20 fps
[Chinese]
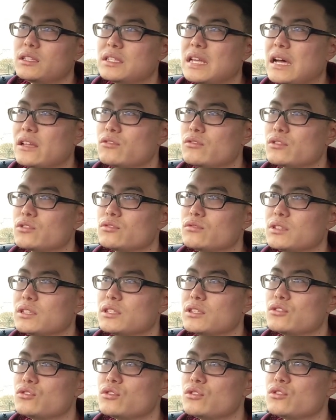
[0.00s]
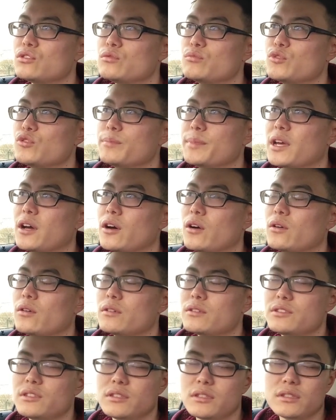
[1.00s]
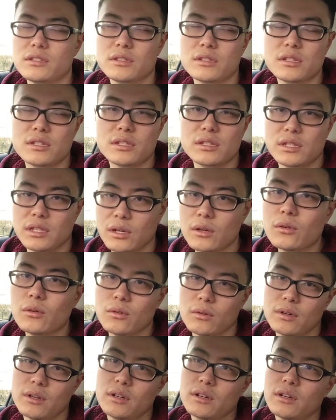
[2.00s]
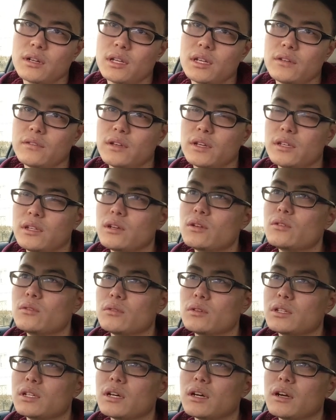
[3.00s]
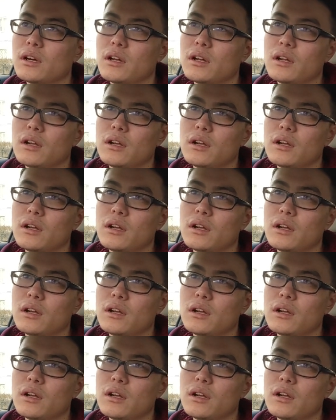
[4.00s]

大多数人的最终目标其实是英国，因为英国呢，